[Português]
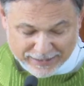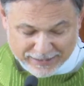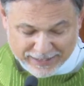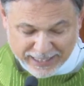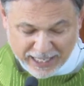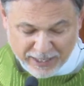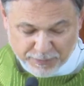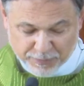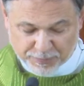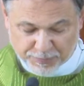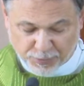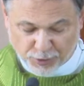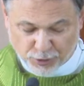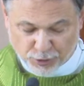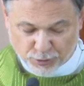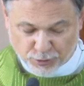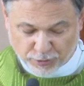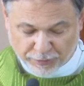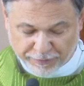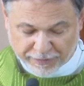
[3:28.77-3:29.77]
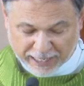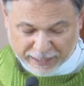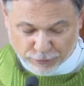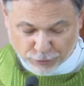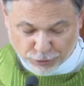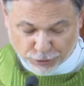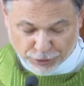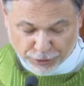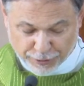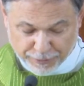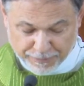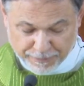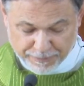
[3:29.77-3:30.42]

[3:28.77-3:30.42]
tem pouco valor.